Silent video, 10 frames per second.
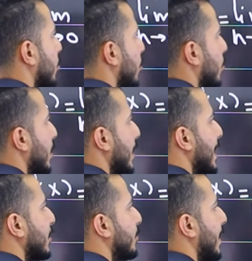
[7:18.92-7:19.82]

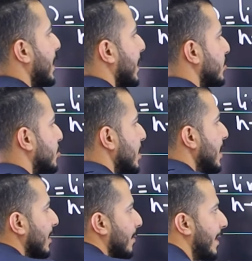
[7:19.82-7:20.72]
كلياتهم على اتش
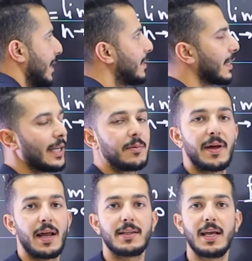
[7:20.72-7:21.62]
طبعا انت قد
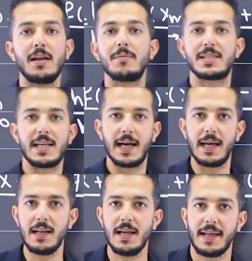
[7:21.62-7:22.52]
ما راح تحل
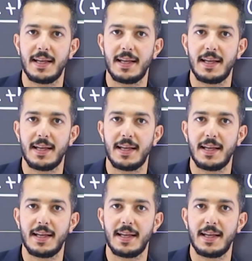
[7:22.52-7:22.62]
مسائل